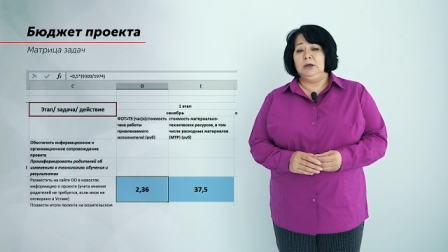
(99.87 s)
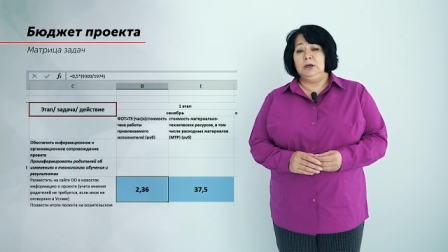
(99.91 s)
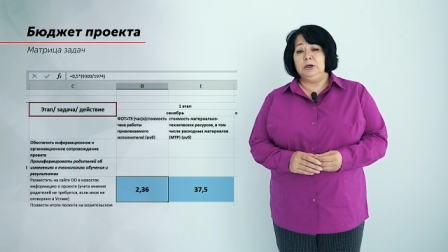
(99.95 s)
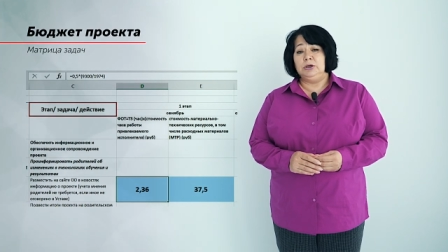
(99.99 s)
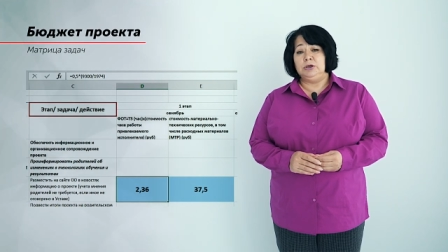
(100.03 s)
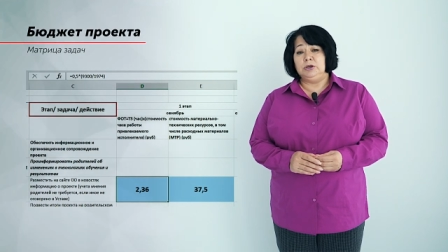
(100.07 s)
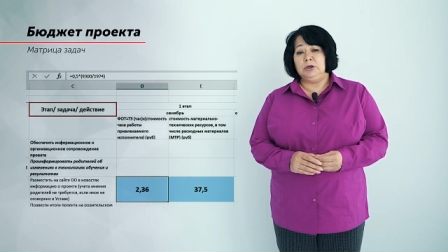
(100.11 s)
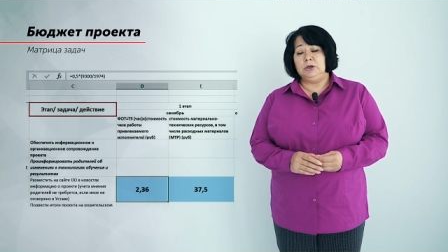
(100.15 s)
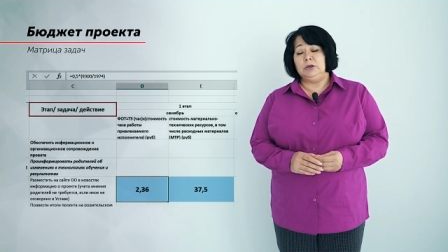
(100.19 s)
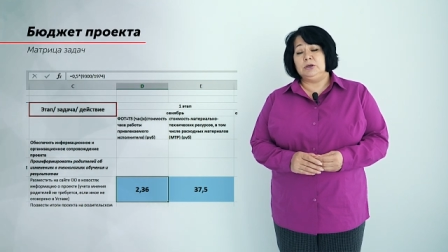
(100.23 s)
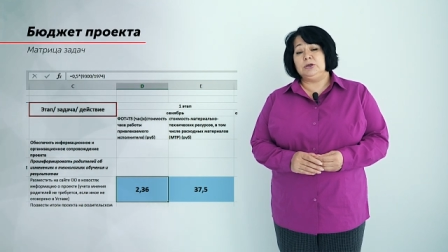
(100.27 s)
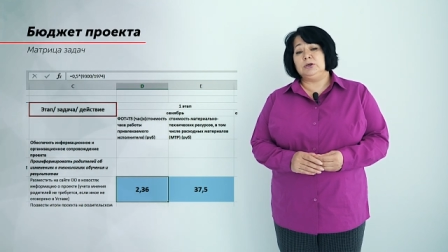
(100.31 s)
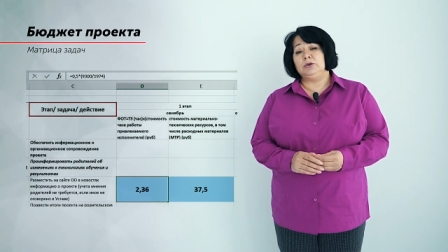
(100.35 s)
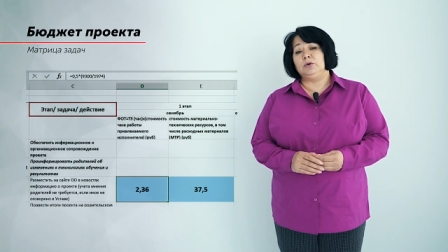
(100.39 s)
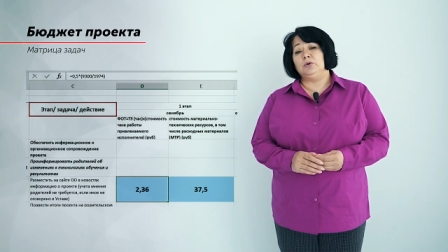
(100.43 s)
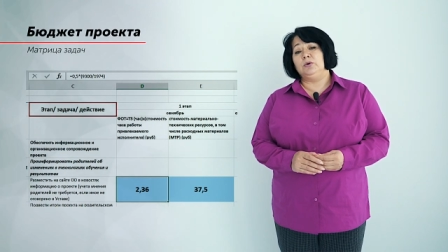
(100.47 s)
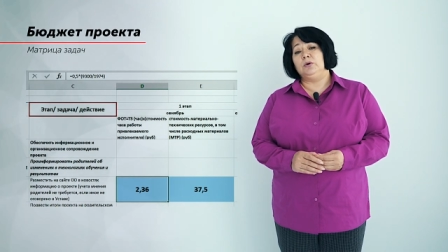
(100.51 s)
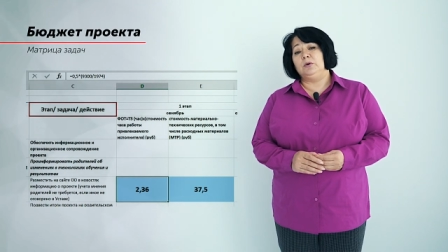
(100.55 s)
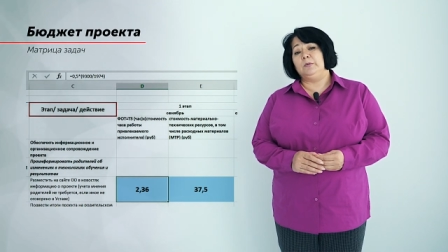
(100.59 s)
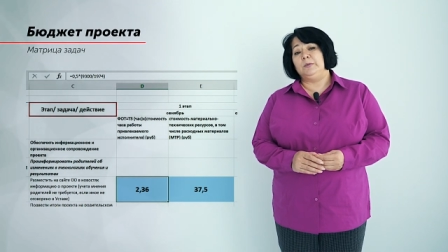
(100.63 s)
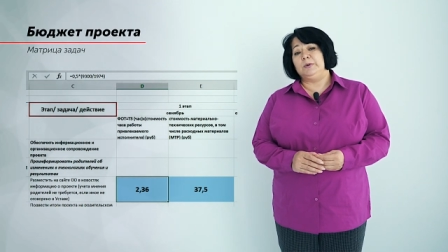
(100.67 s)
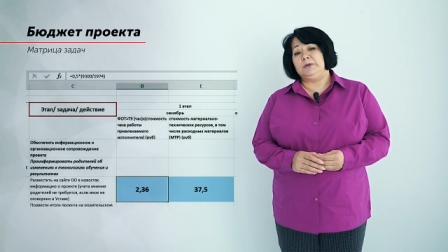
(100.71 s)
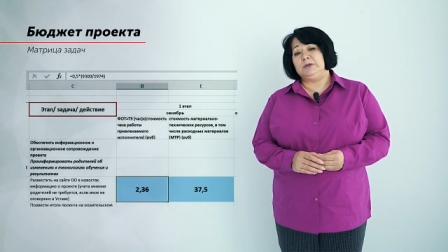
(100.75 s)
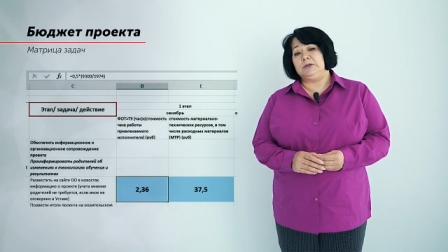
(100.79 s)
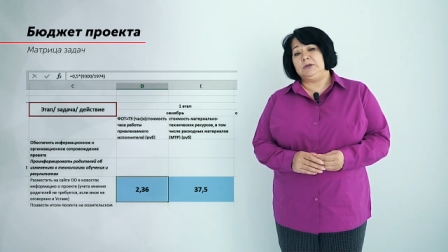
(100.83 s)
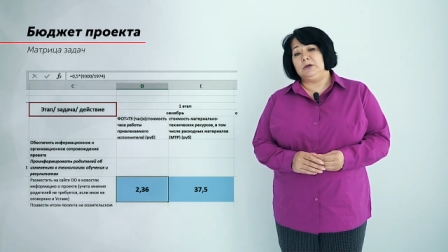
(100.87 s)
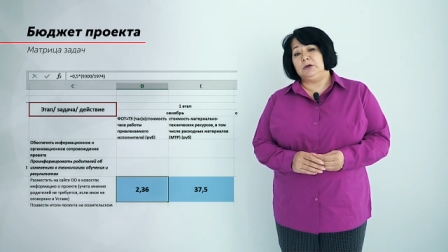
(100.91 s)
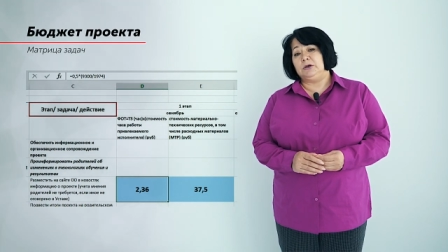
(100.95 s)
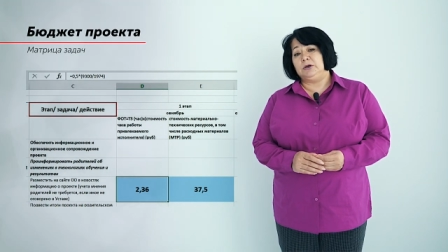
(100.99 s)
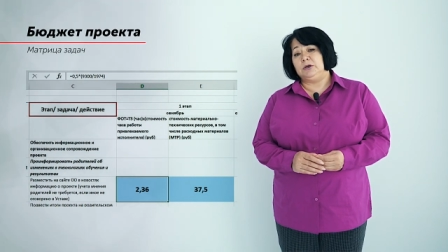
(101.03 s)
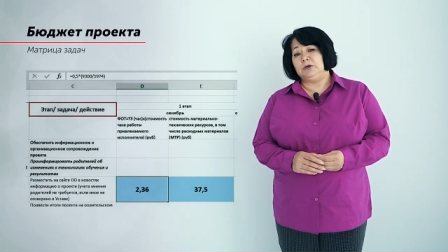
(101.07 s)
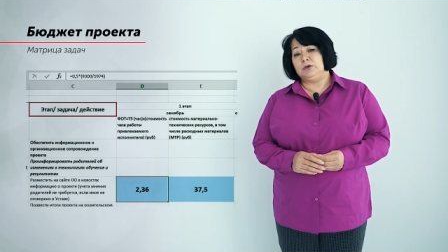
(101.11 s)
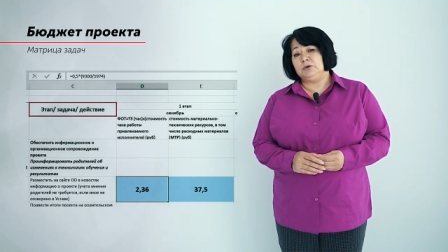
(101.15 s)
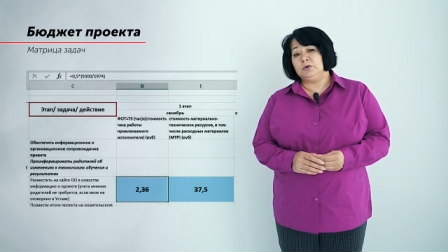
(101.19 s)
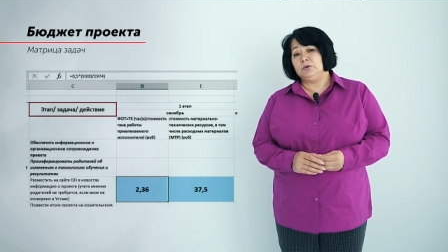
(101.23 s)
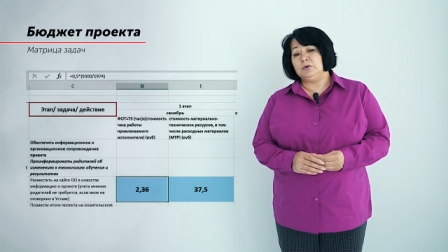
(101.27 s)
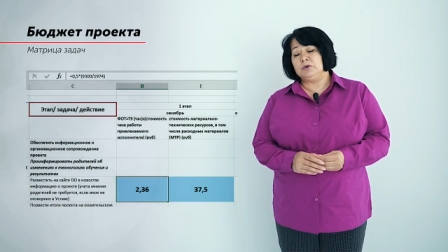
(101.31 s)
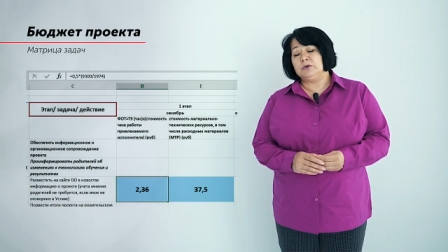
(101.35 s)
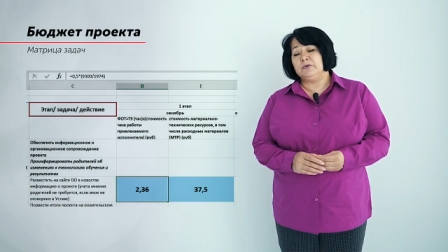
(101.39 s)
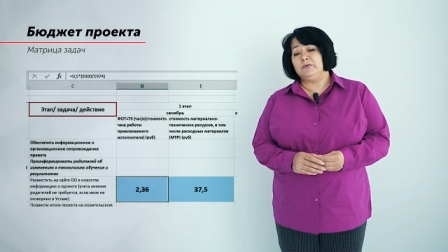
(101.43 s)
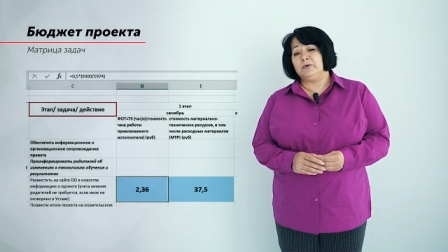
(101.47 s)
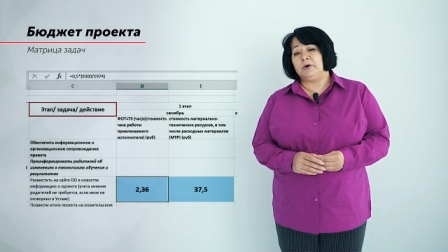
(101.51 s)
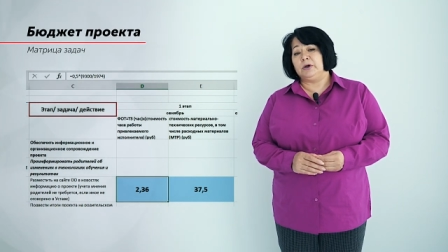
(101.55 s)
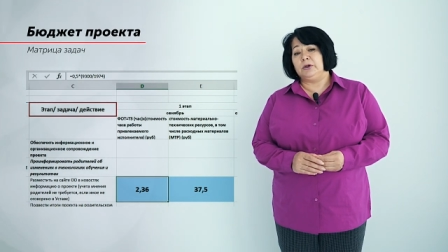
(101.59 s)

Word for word: и через стоимость тех ресурсов,